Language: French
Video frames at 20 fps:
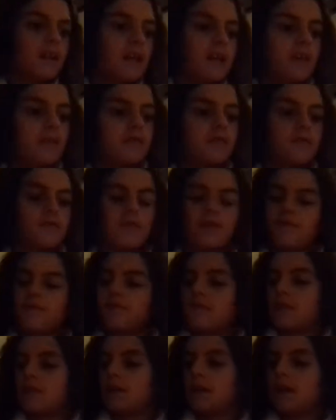Et je vais
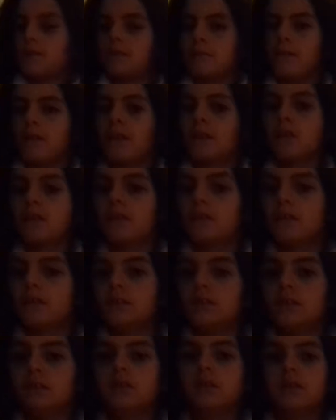venir les mettre
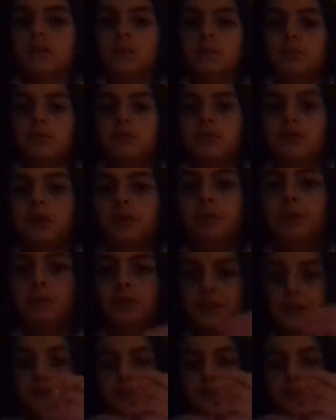dans mon tube de